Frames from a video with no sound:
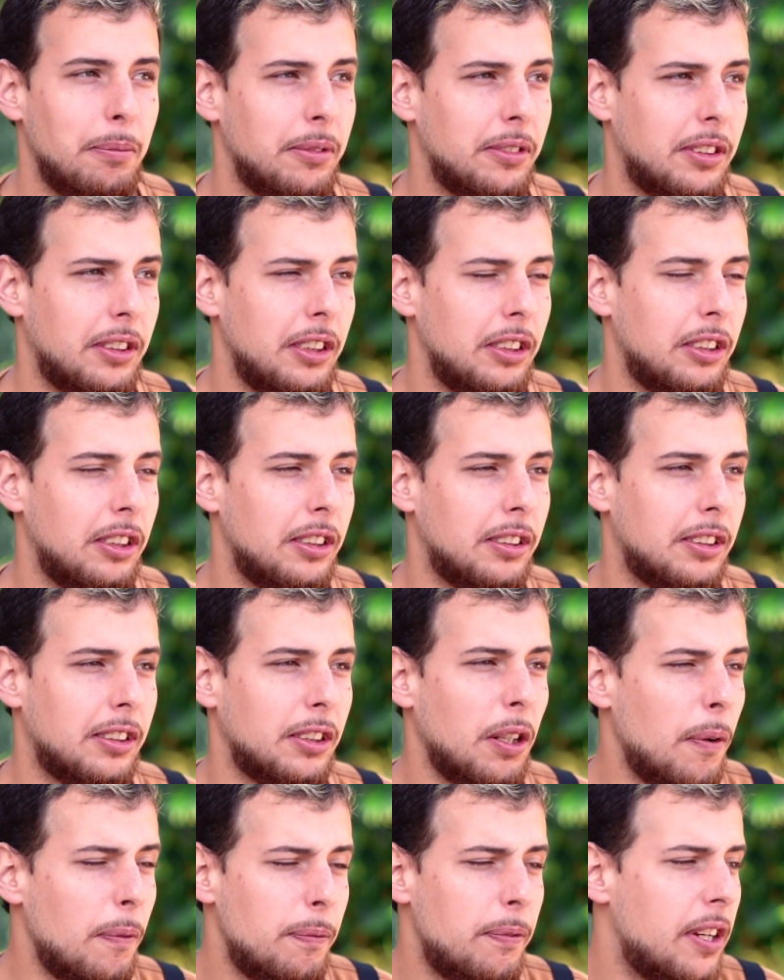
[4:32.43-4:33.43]
senti
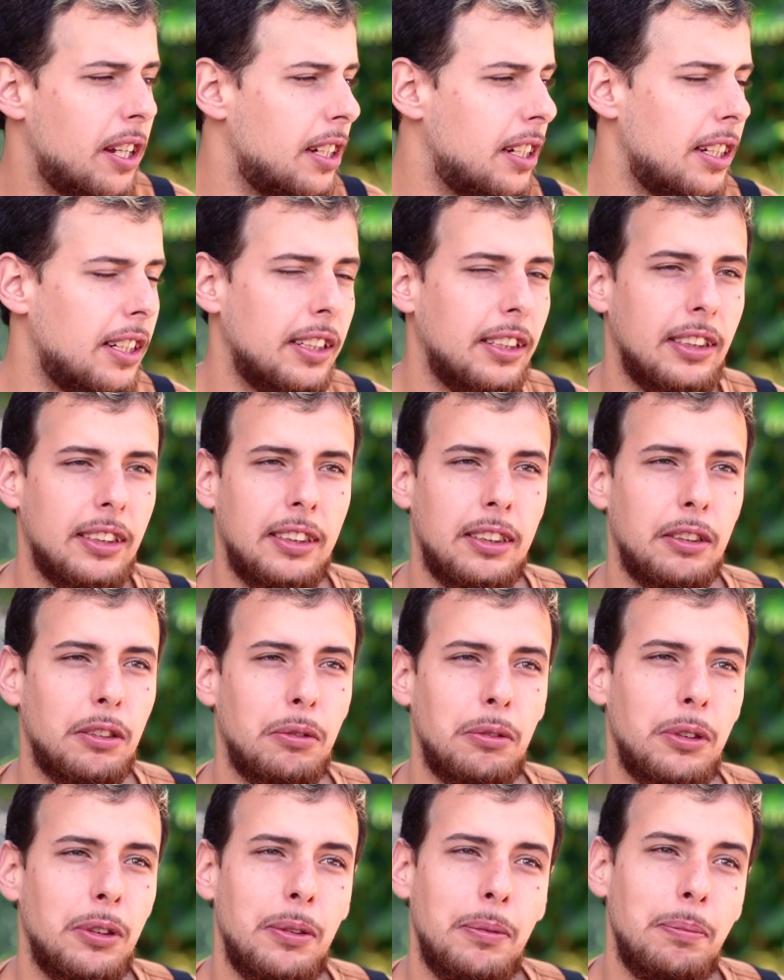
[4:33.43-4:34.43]
tão feliz,
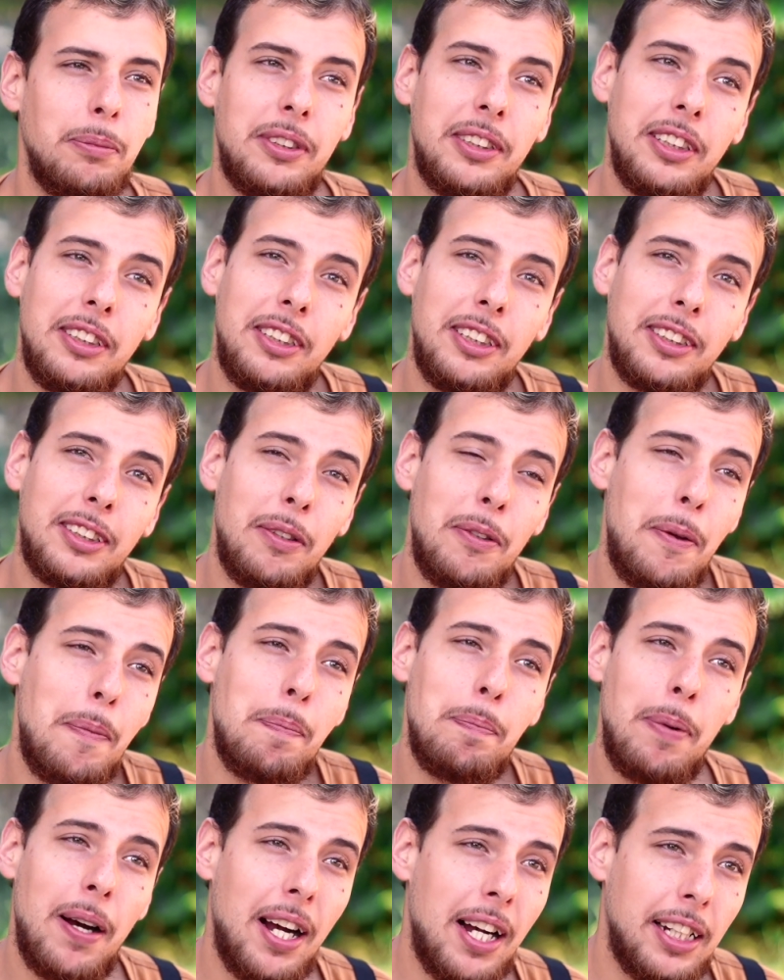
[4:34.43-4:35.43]
eu me senti tão em
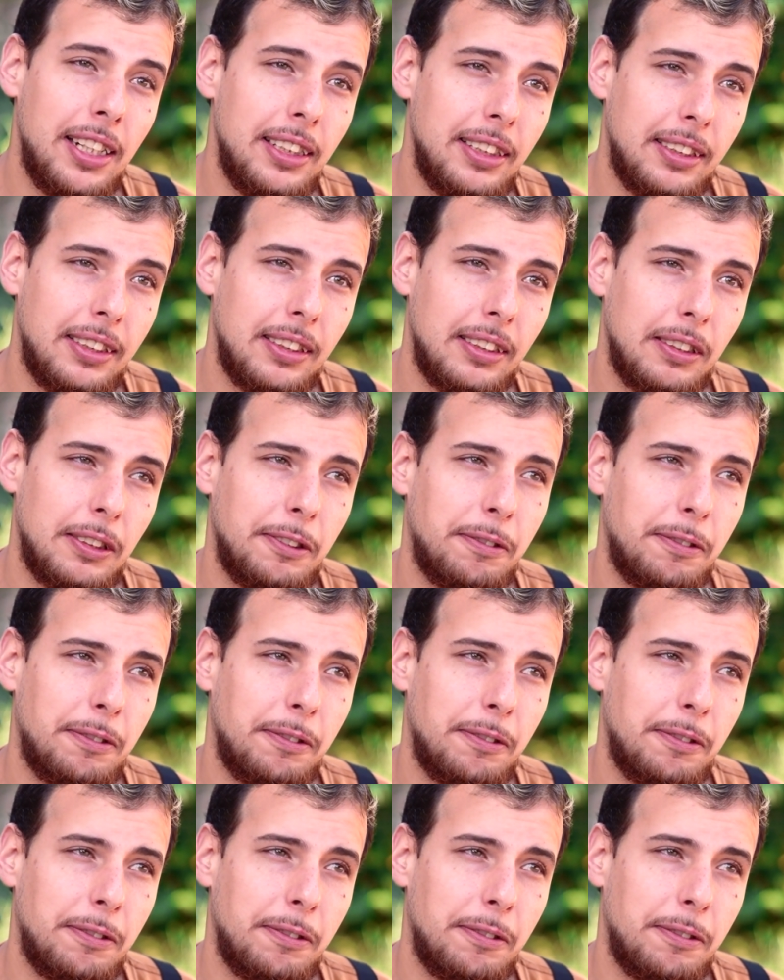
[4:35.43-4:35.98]
paz.